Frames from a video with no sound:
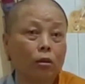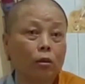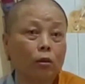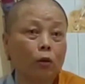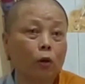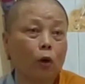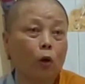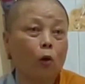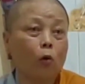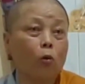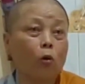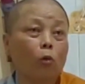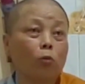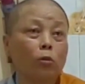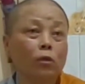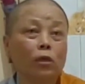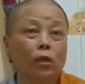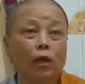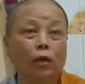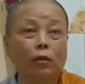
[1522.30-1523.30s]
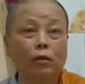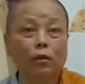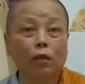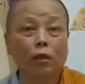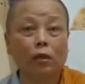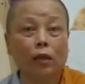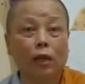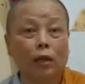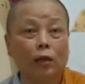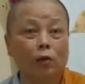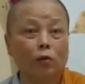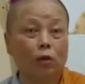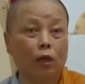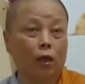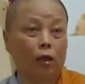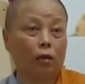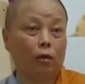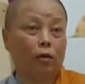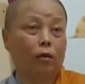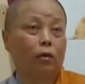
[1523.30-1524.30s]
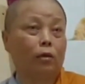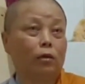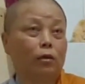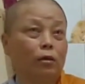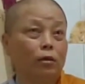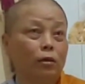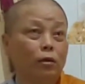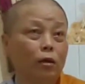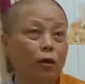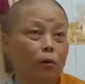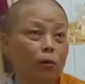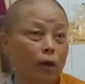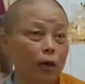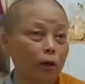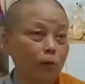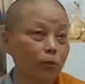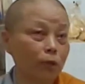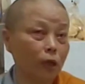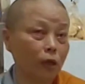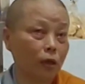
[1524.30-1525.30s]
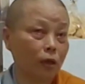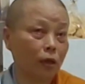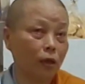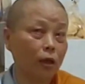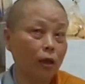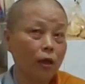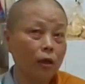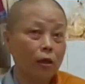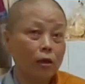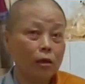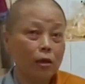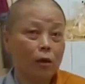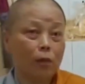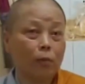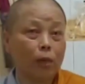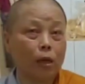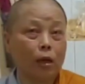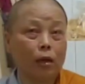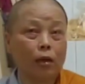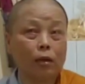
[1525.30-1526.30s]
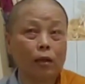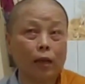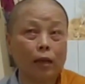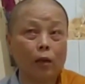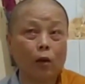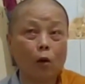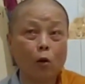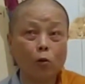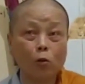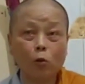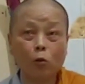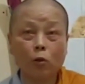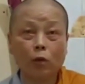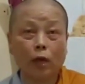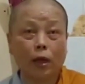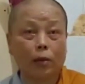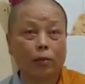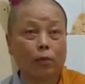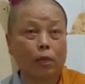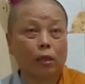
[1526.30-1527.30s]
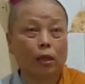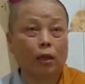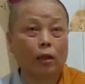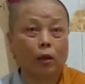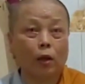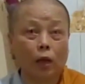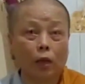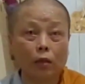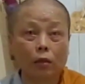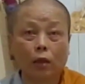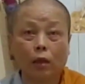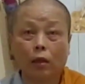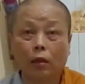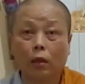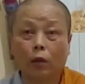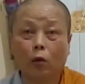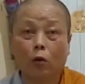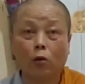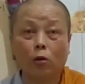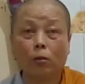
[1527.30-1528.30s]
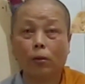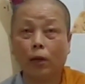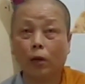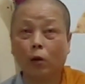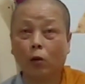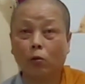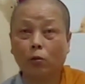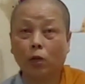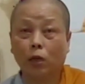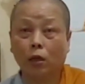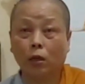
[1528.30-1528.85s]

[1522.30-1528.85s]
Cô cũng vẫn tin thầy luôn nè. Yeah. Chứ không phải không tin. Nhưng mà lại thầy đó hút thuốc nam, mà thầy đó ăn tiền là cô ấy quá, cô không đi.